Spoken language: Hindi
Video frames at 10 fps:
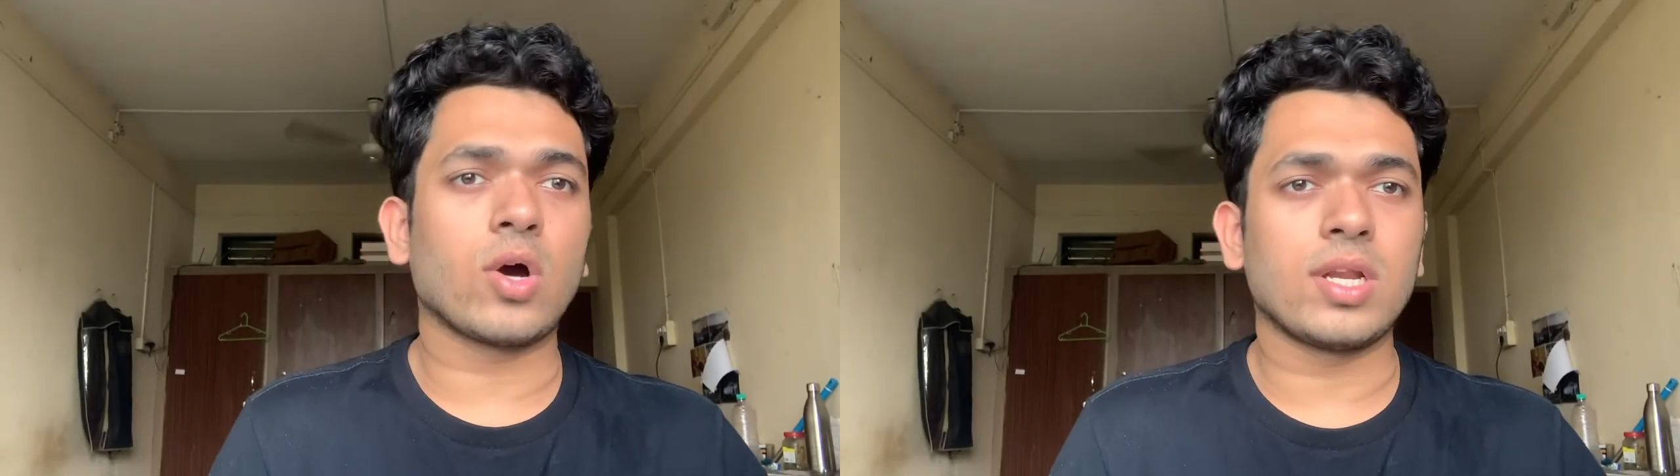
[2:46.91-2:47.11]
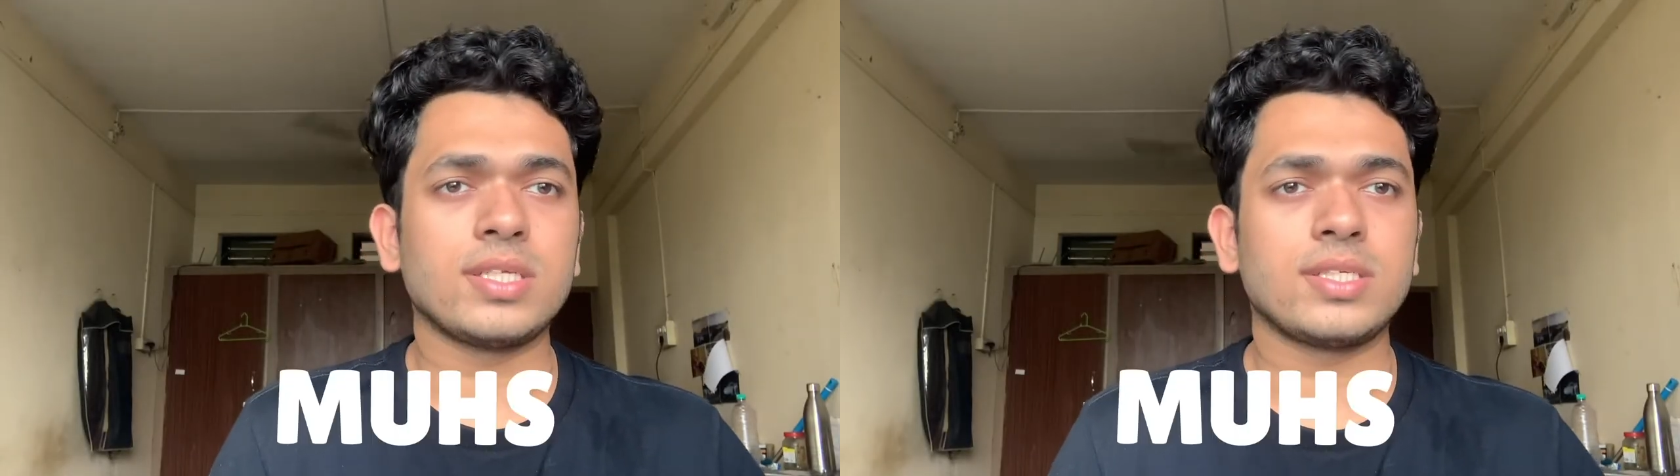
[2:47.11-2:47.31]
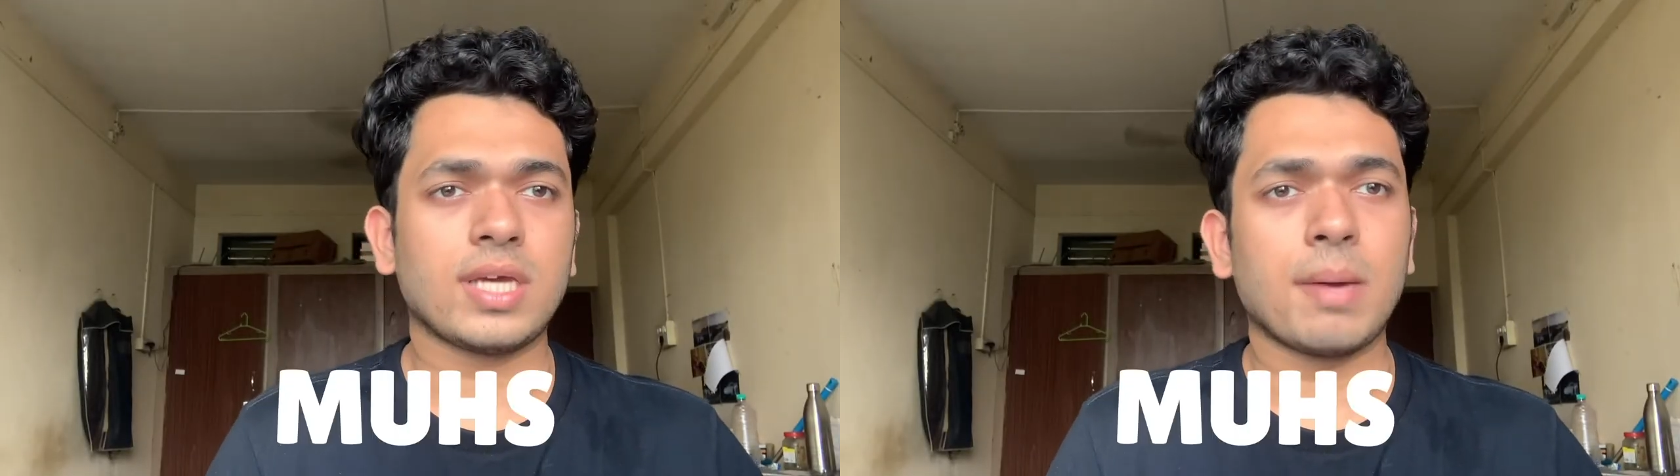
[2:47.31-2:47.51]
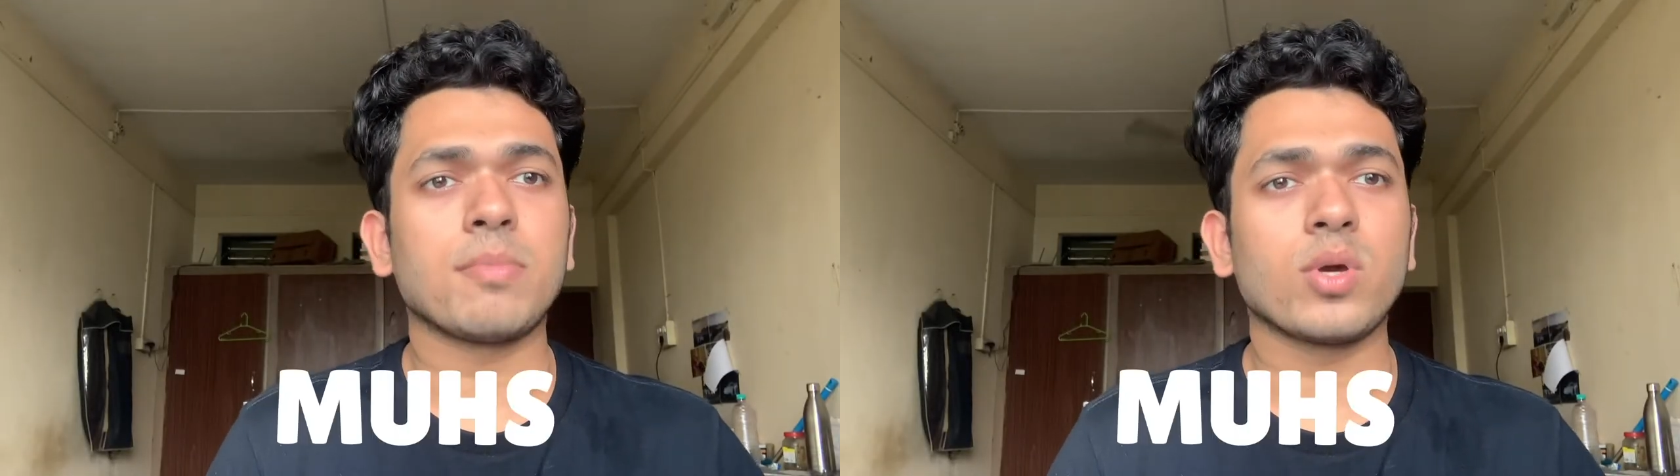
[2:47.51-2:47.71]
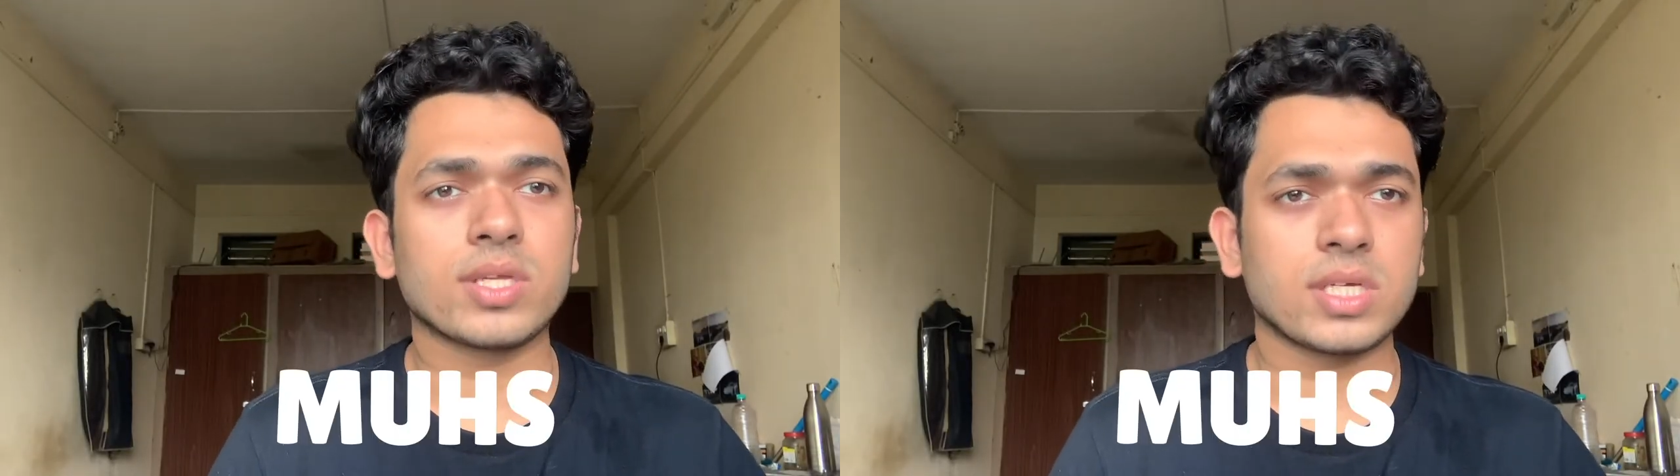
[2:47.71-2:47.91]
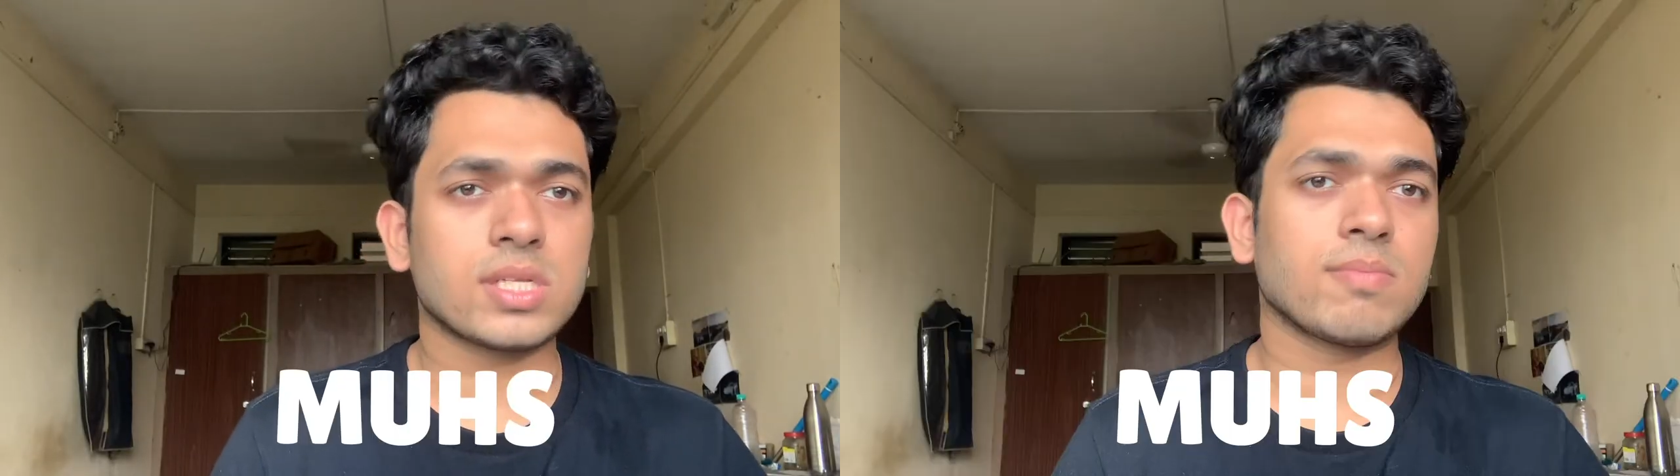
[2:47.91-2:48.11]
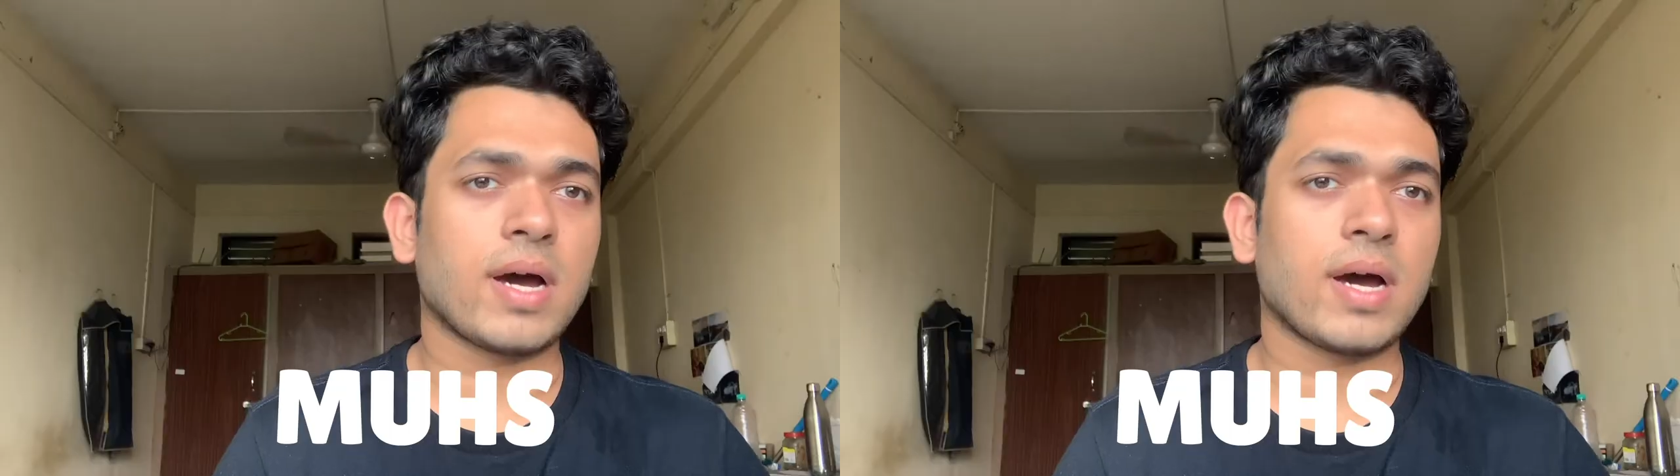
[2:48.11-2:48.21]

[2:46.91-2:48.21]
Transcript: कॉलेज एम यू एच एस